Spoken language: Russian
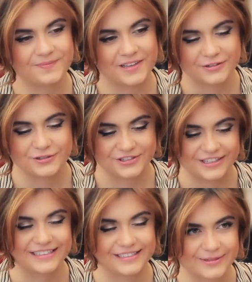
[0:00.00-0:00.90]
Мне очень
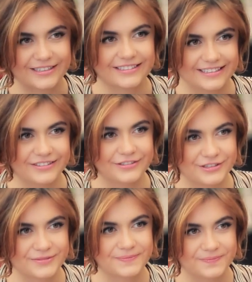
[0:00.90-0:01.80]
нравится Марко Дэвич.
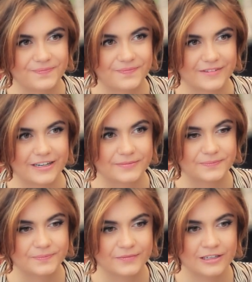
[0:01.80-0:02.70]

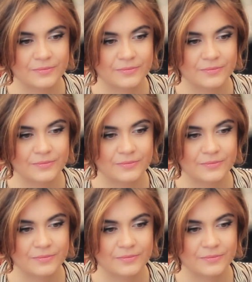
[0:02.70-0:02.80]
Да.